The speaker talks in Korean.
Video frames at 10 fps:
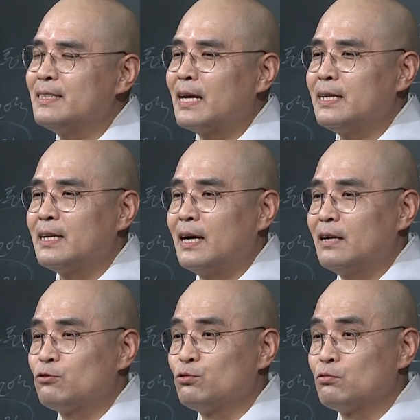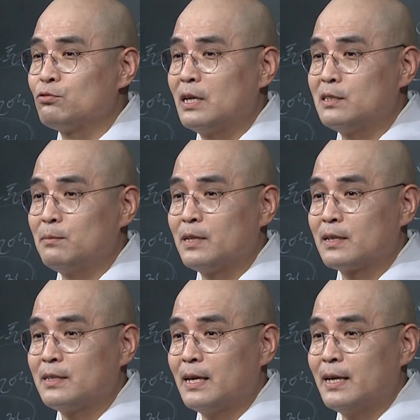이 사리가 두 종류가 있습니다.
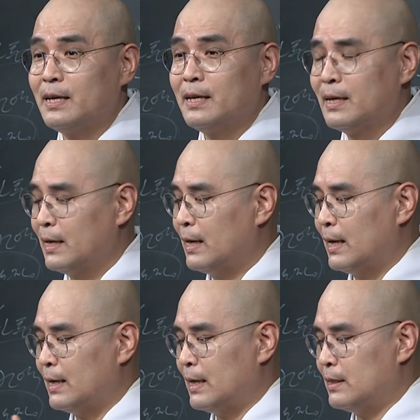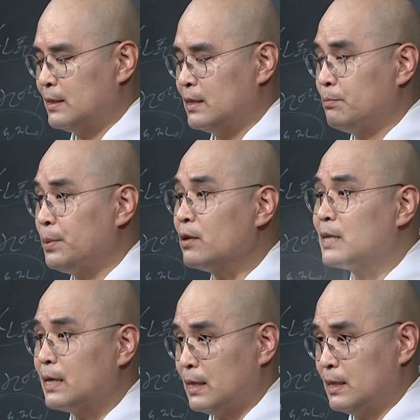크게 하나는
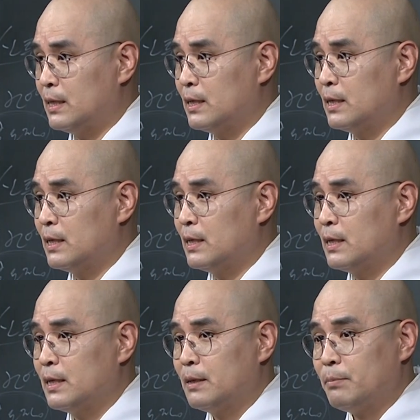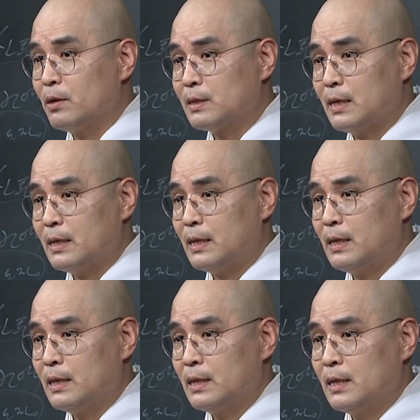뼈사리,
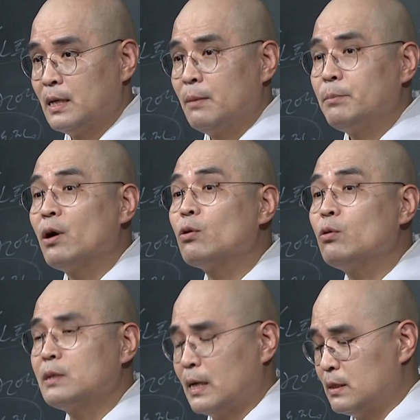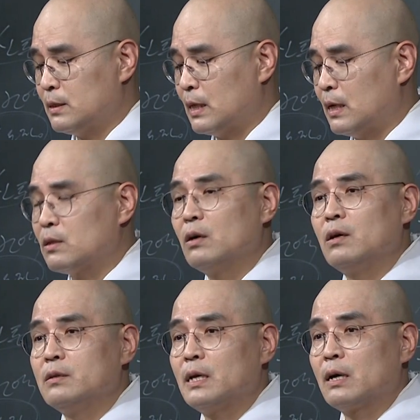뼈사리, 뼈로 되는 게 더
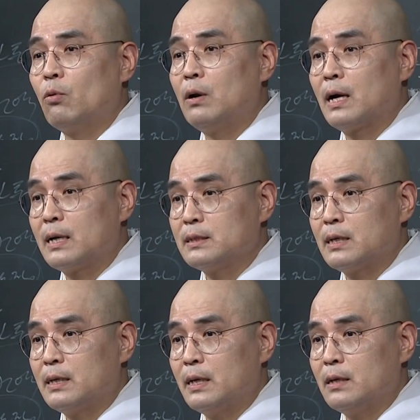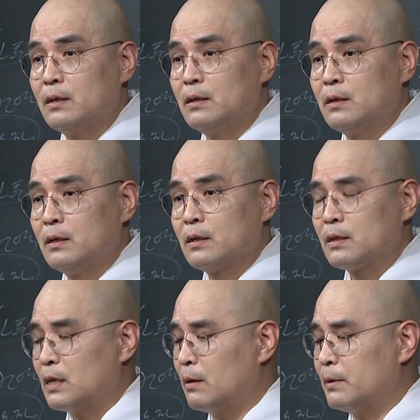연대가 올라가는 사리예요.
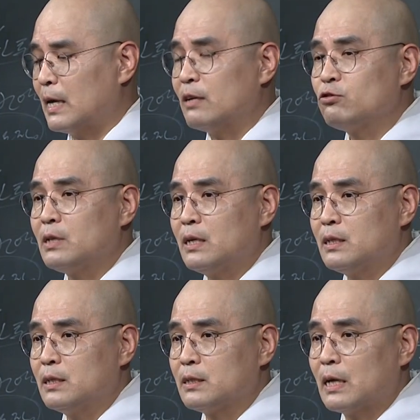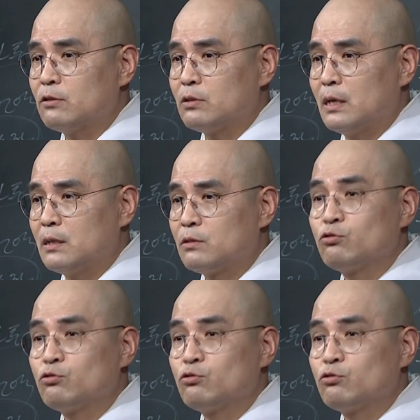그 다음에 나중에는 나중에는